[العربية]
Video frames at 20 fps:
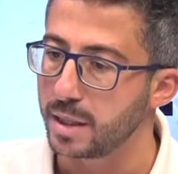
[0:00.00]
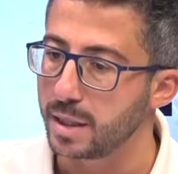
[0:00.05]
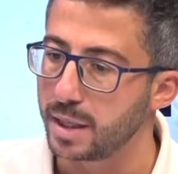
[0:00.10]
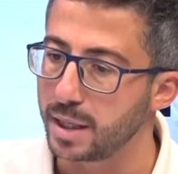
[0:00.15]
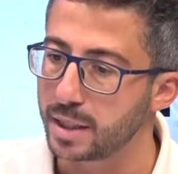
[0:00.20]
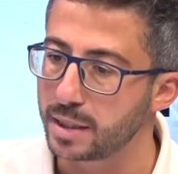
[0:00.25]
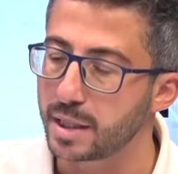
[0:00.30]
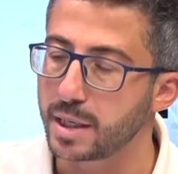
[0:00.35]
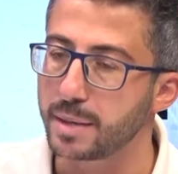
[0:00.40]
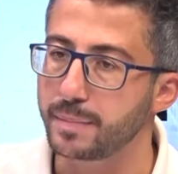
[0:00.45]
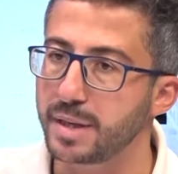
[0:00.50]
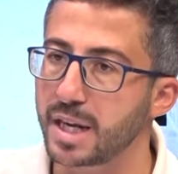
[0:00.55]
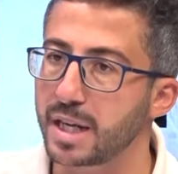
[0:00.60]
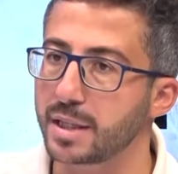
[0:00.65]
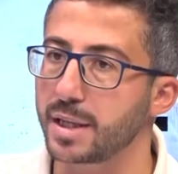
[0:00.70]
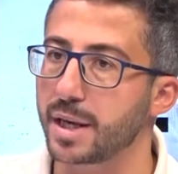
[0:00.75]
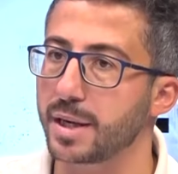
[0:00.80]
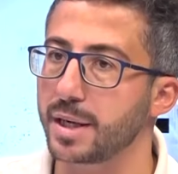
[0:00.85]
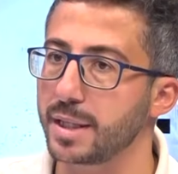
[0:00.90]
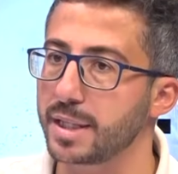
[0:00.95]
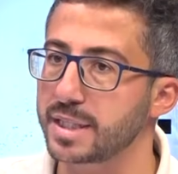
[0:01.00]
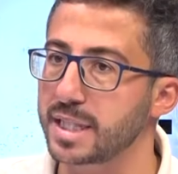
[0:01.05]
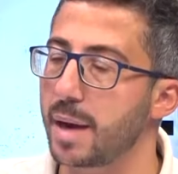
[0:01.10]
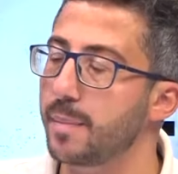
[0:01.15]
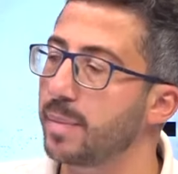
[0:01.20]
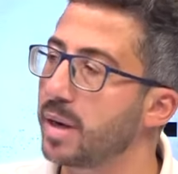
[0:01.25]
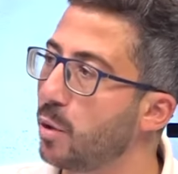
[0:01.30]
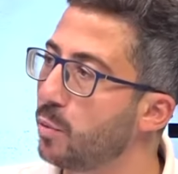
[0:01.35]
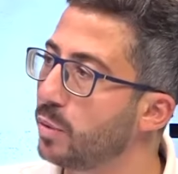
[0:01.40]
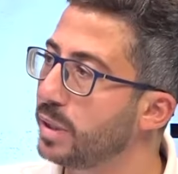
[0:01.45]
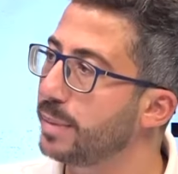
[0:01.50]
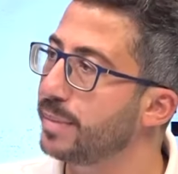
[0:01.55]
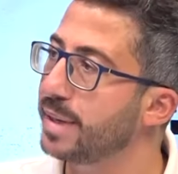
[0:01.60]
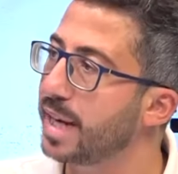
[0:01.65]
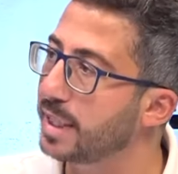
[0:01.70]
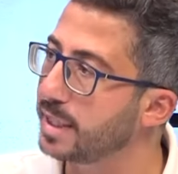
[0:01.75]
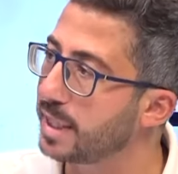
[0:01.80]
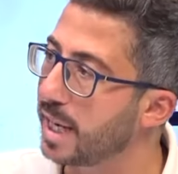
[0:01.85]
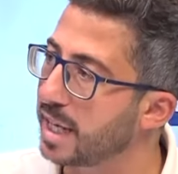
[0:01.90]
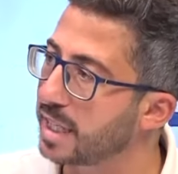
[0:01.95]
قدر بيقدر يسحب الهويه من
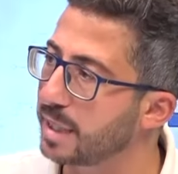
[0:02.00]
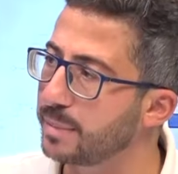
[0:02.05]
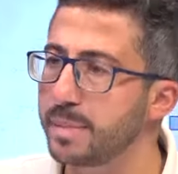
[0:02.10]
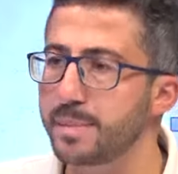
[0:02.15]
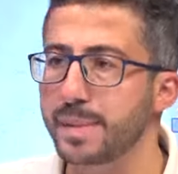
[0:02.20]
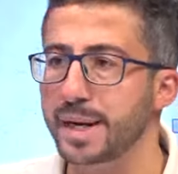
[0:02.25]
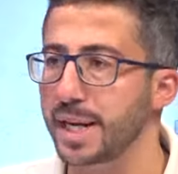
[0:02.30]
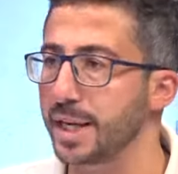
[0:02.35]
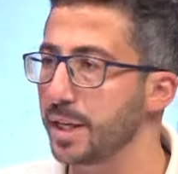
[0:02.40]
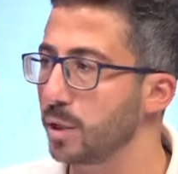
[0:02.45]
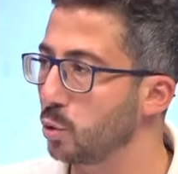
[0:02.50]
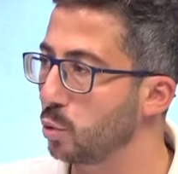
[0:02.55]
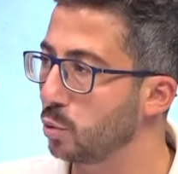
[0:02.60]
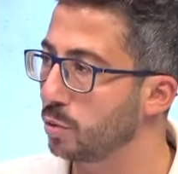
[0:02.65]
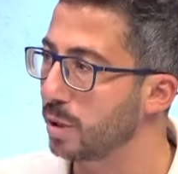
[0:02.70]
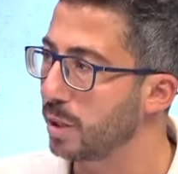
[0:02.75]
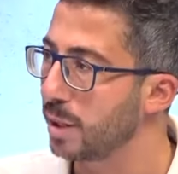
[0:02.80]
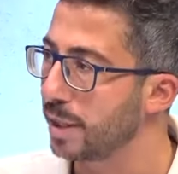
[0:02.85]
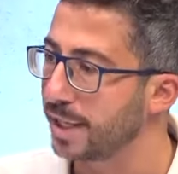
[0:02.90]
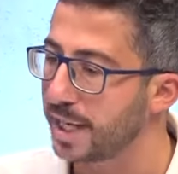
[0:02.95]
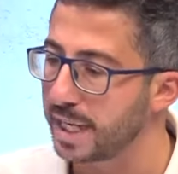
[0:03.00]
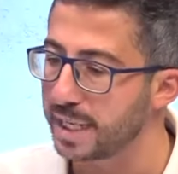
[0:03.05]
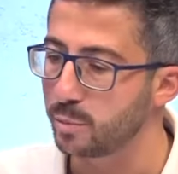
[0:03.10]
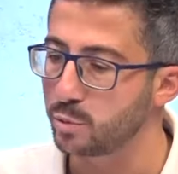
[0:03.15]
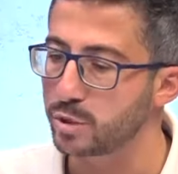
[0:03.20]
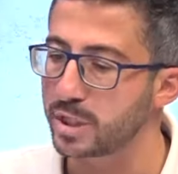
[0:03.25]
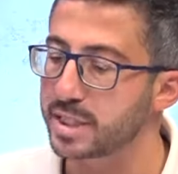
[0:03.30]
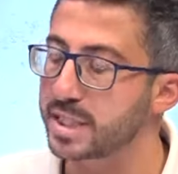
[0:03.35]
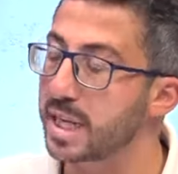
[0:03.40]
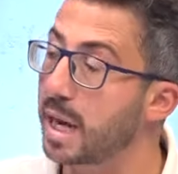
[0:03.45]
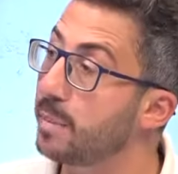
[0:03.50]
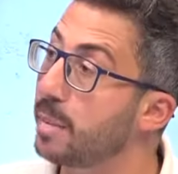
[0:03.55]
اي حدا مين ما كان يكون نحن بوزاره الصحه ما